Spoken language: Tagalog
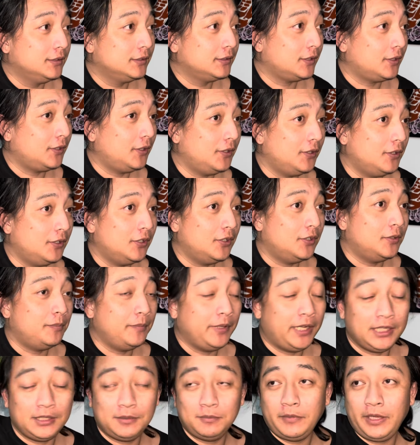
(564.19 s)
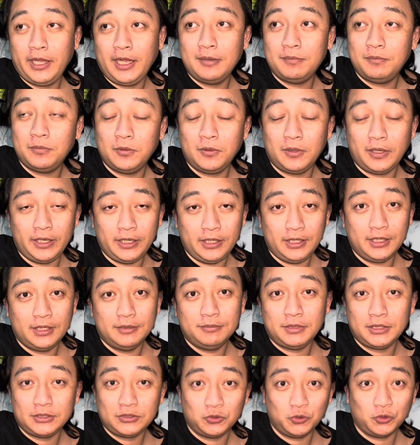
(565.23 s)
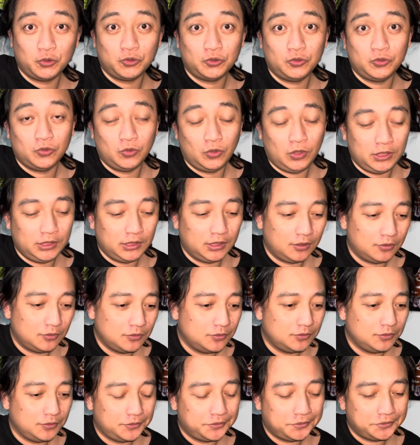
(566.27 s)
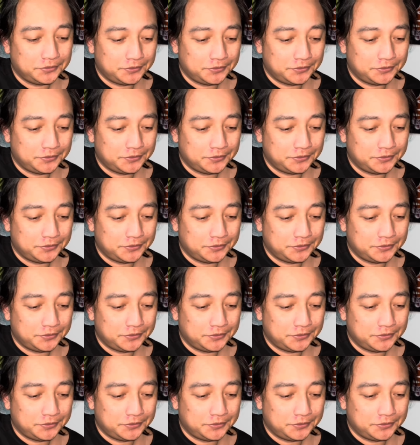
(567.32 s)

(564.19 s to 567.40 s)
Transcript: So, maya't maya po ay uh, magsusundo ulit ako. No?